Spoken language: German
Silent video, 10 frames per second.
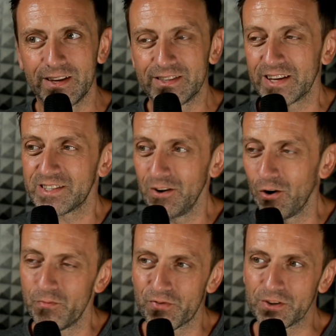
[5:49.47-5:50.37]
dass die
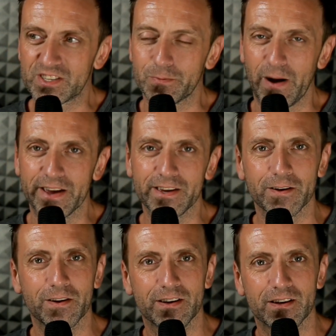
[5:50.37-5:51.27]
Homefront 2
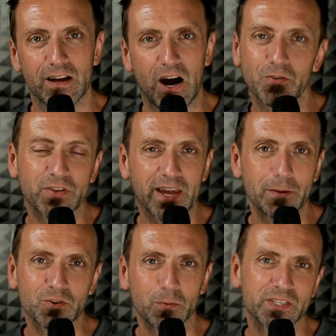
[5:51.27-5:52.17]
auf der
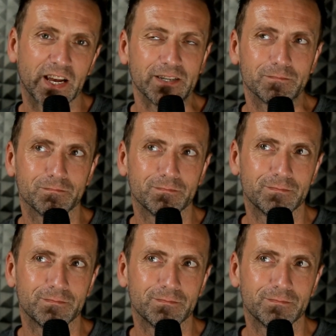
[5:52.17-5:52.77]
Gamescom zeigen.